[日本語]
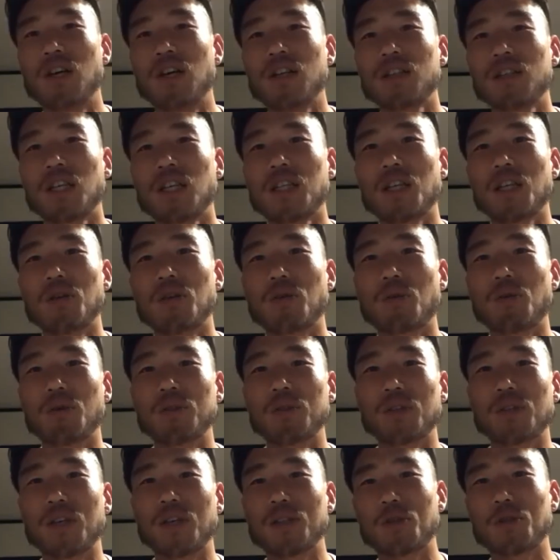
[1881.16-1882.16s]
縦の
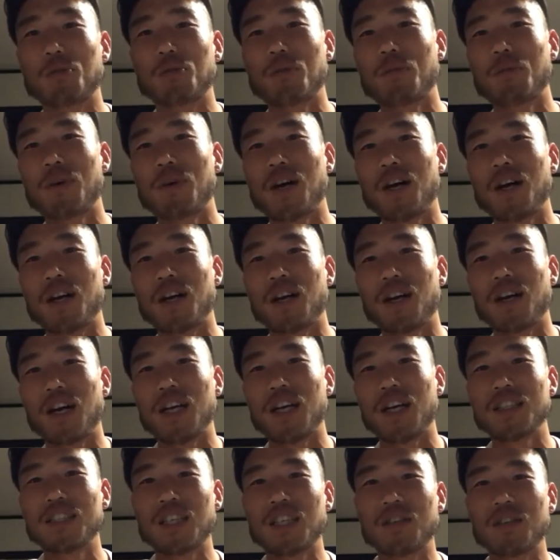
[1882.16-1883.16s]
コースがそのまま空
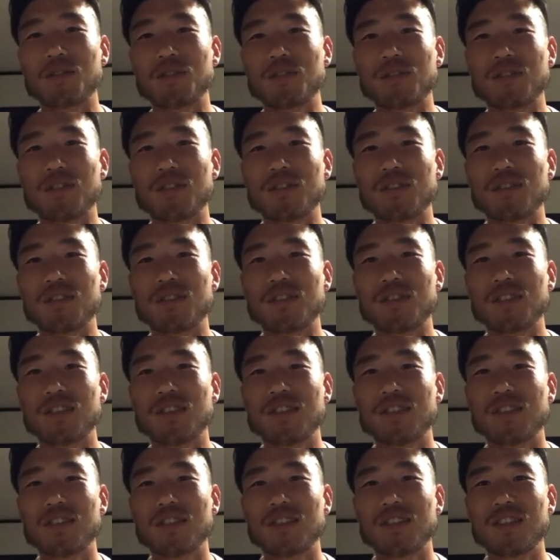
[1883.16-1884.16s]
いちゃう
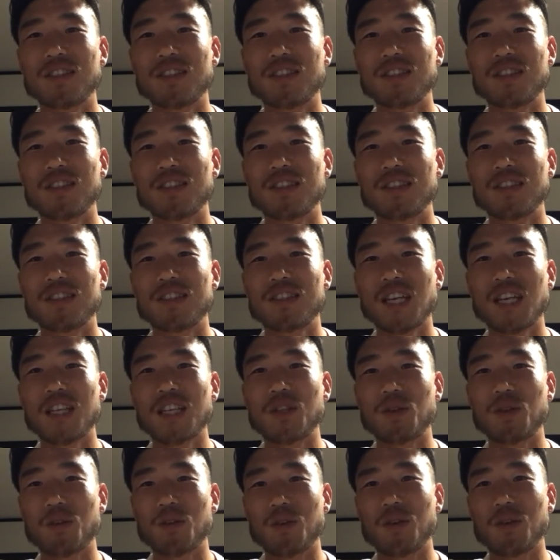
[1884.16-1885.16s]

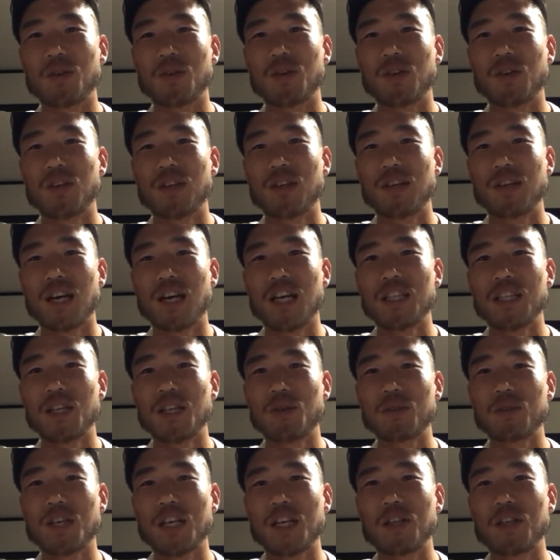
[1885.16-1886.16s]
サイドの相手の
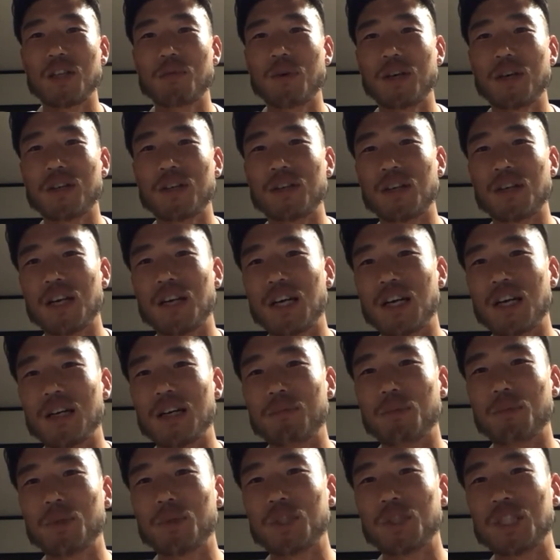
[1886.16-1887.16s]
サイドバックが
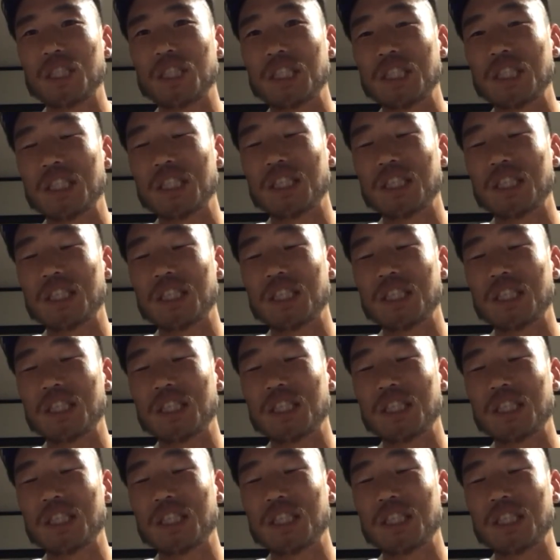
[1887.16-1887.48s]
もし